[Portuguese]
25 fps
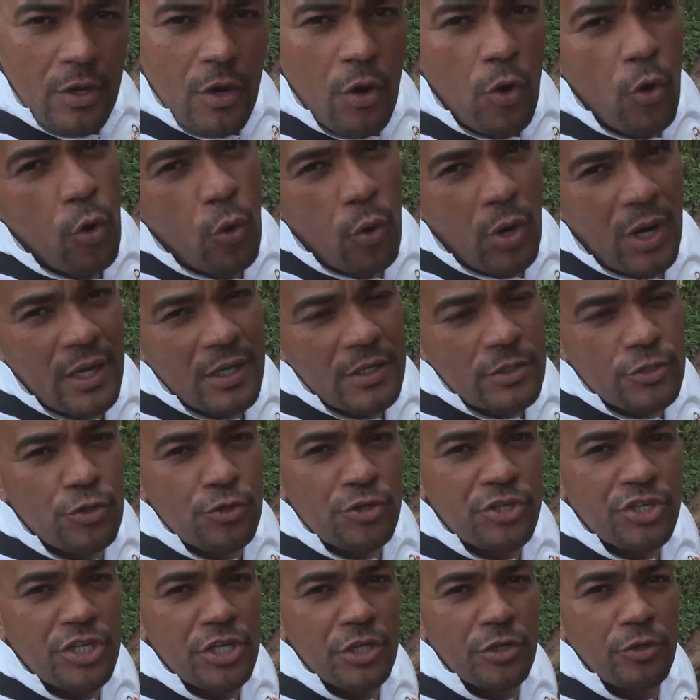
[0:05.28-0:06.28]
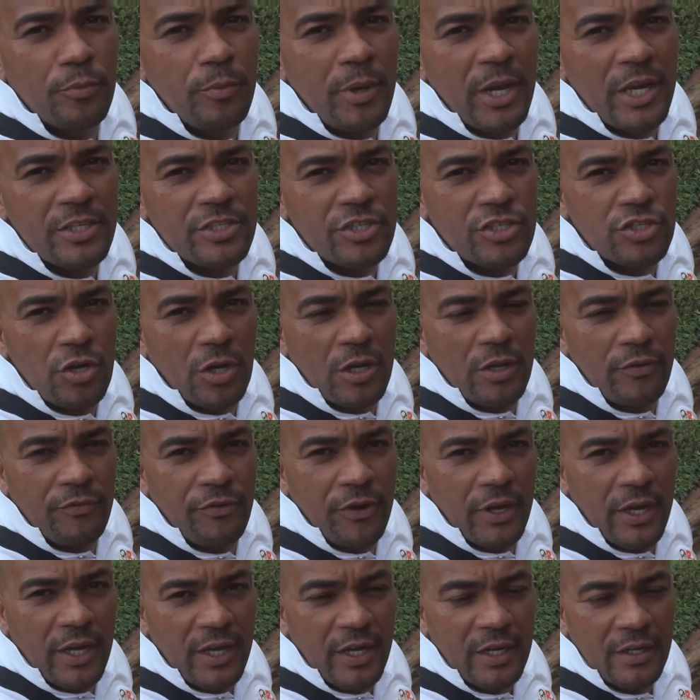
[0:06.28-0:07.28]
Rua Justino Mendes de
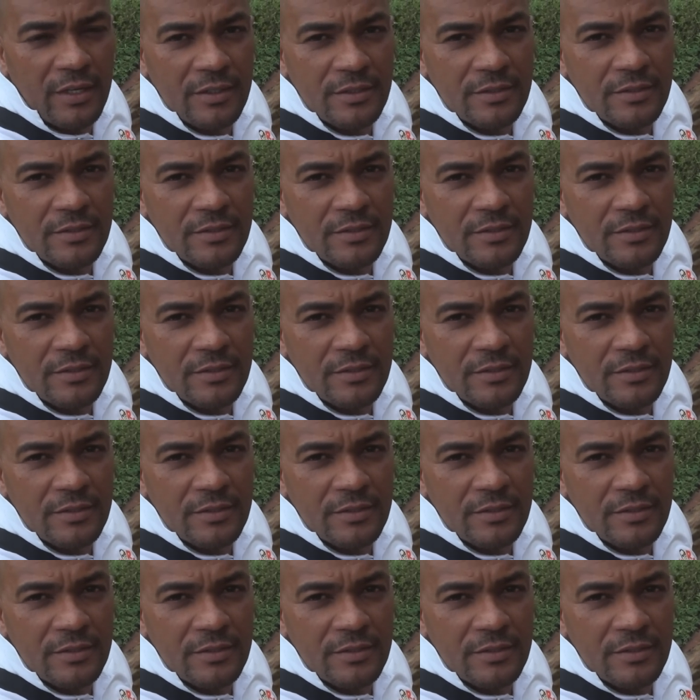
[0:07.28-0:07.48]
Oliveira.